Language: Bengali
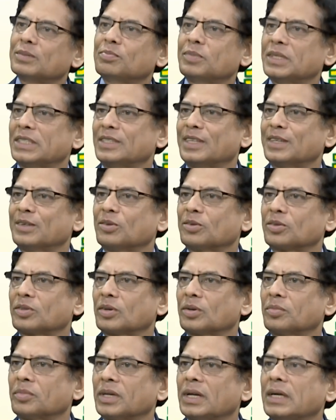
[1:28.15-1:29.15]
বৃদ্ধি করতে
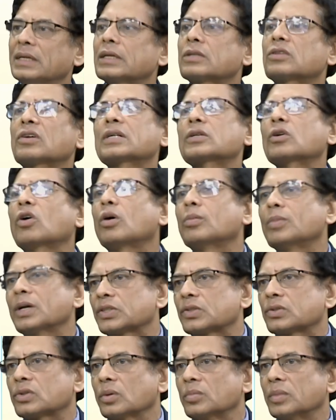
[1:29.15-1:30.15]
হবে এটা তো একটা
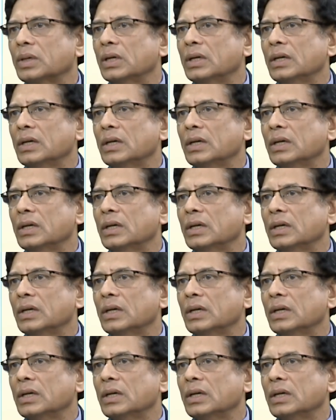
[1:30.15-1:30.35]
অবাস্তব